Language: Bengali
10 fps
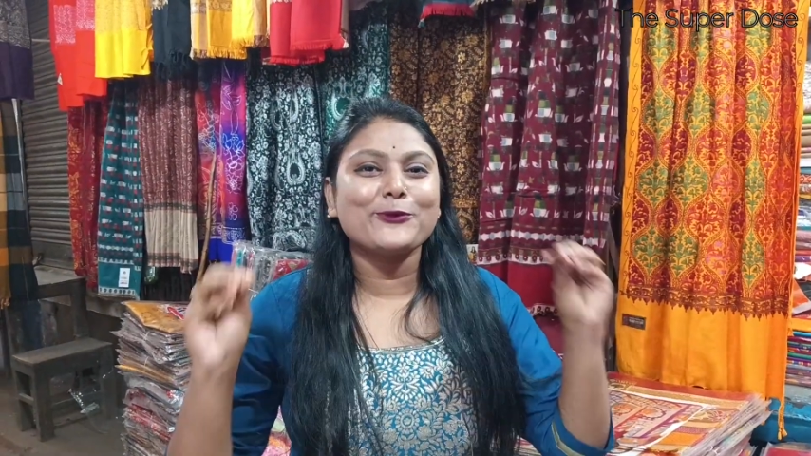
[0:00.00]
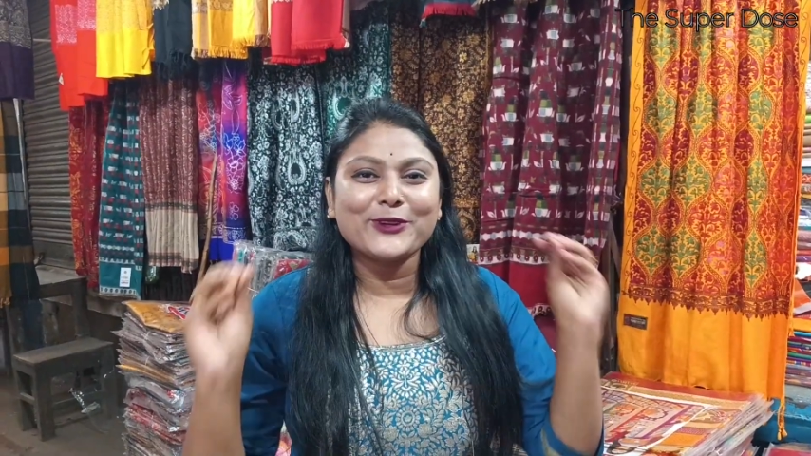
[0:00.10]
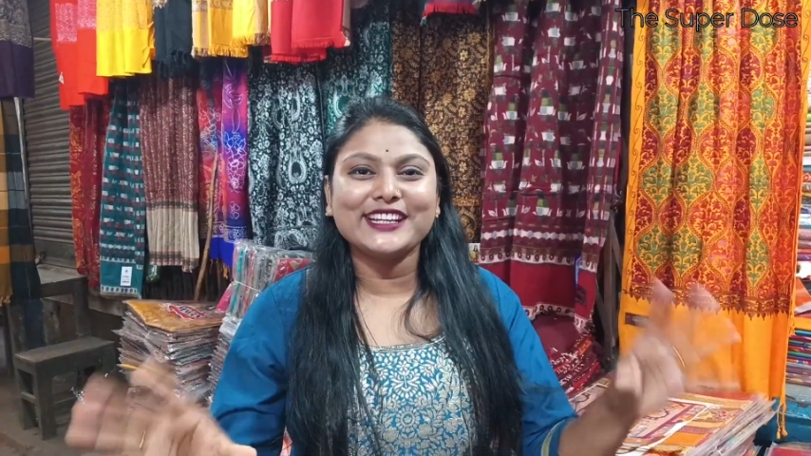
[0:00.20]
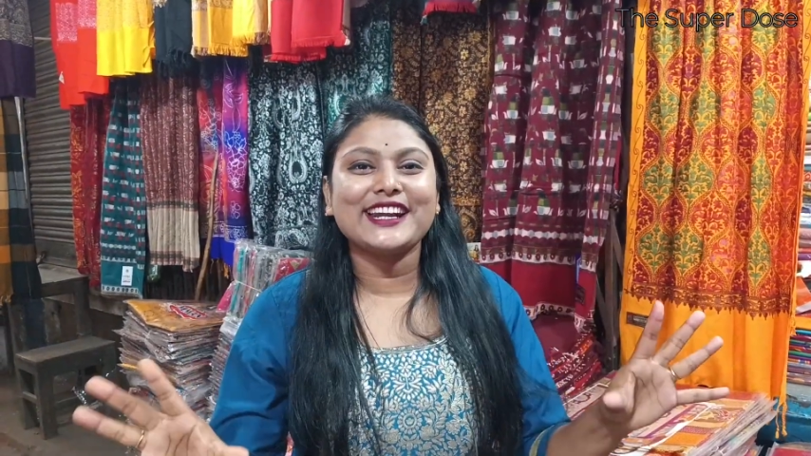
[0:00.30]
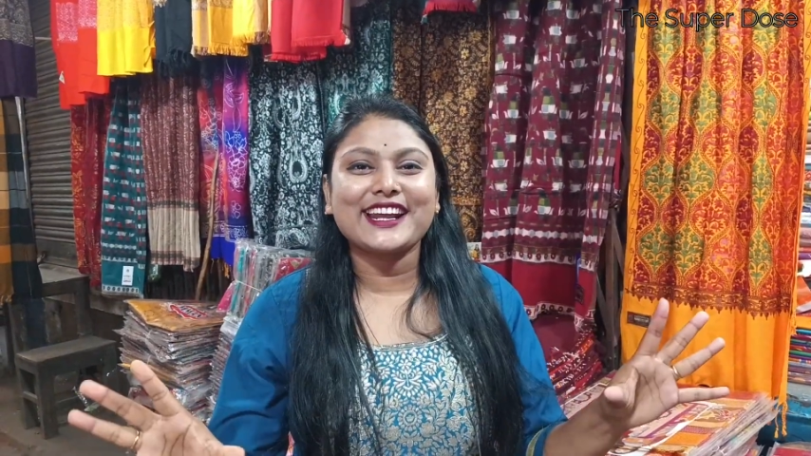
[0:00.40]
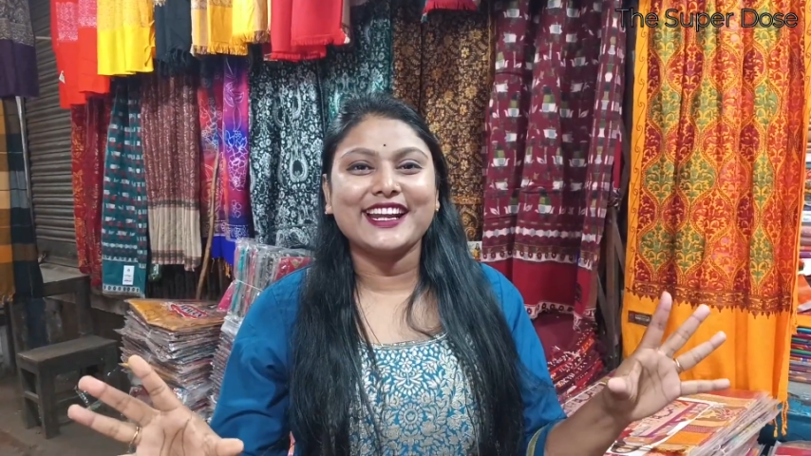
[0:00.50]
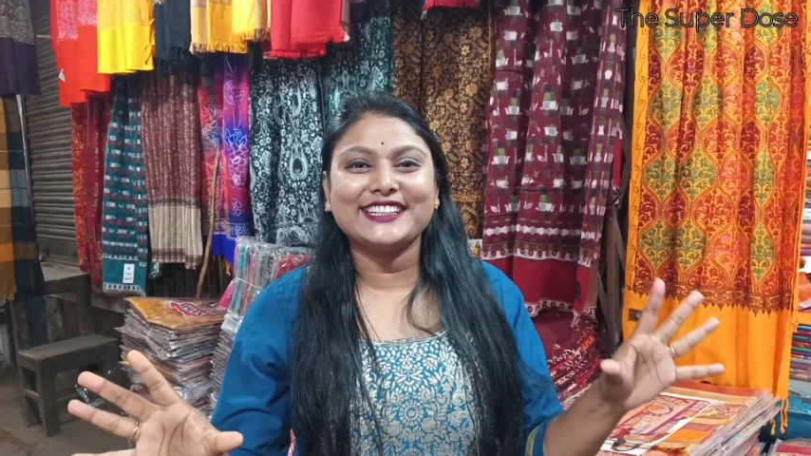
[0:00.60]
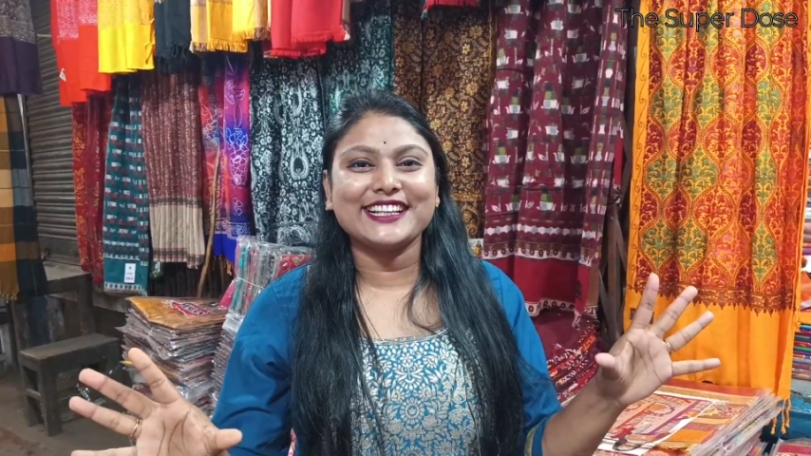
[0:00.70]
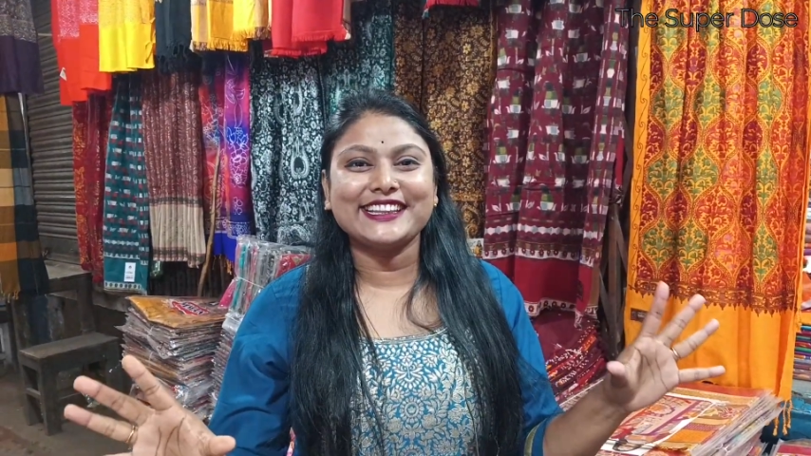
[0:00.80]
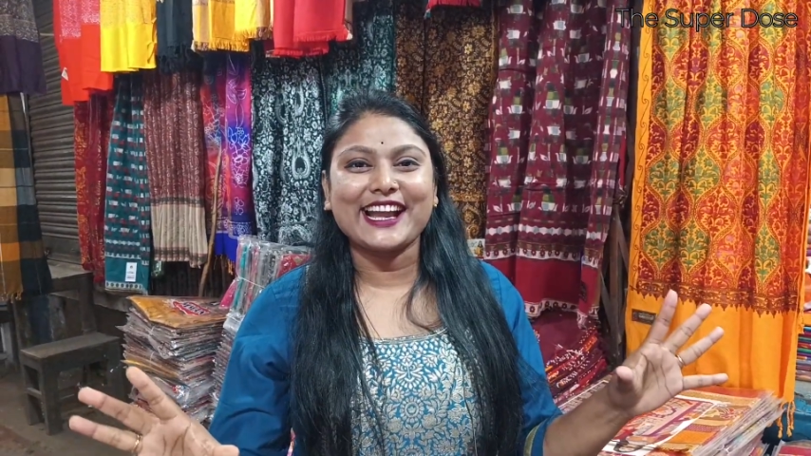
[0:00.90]
উইন্টার
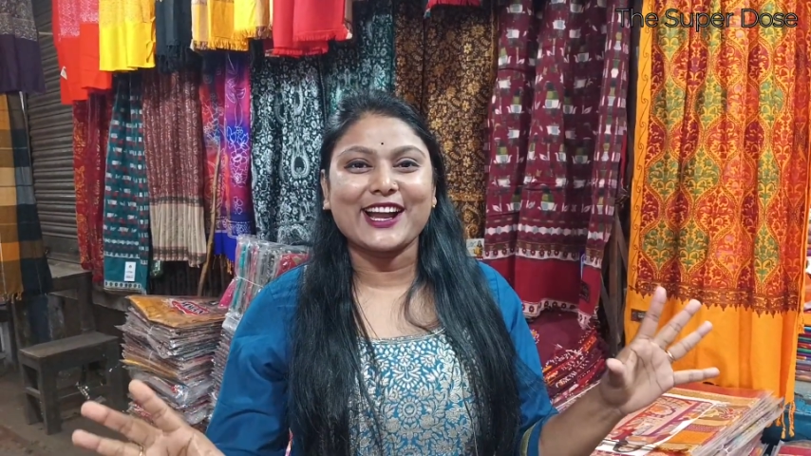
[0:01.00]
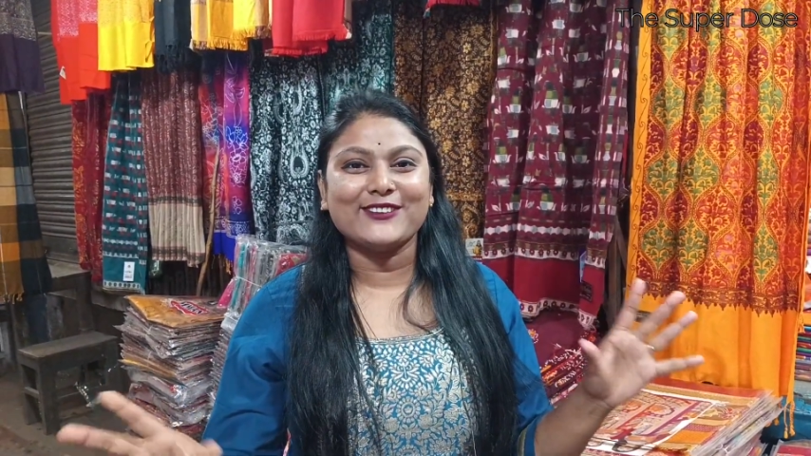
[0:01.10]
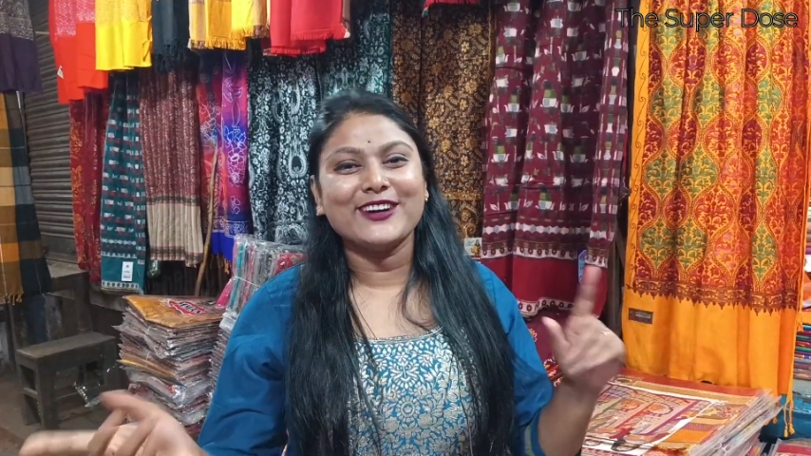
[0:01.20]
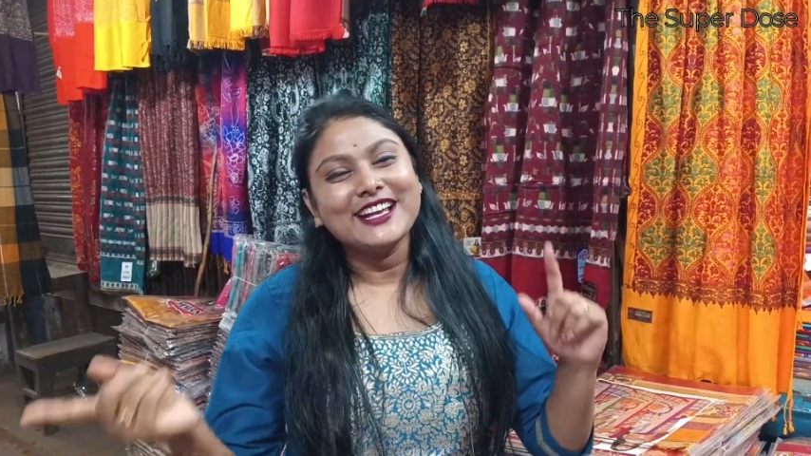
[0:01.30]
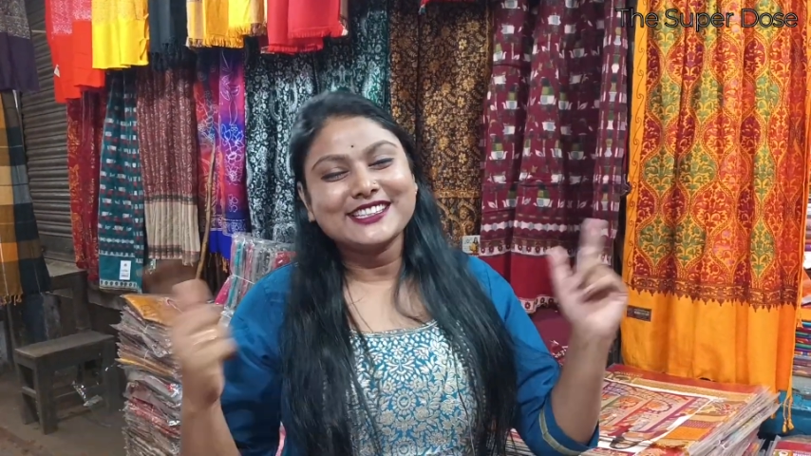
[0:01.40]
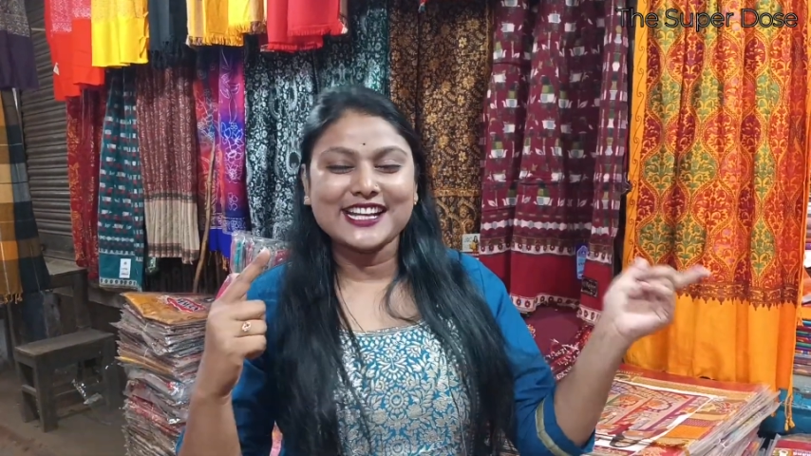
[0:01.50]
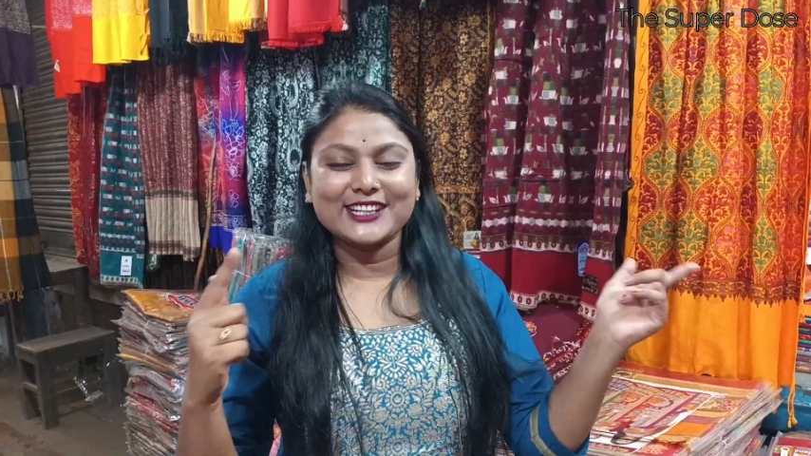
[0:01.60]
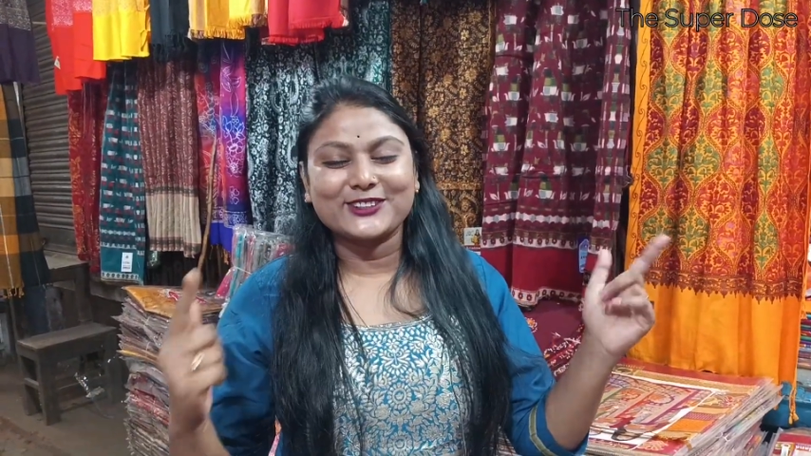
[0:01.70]
কালেকশান দেখাবো স্টার্ট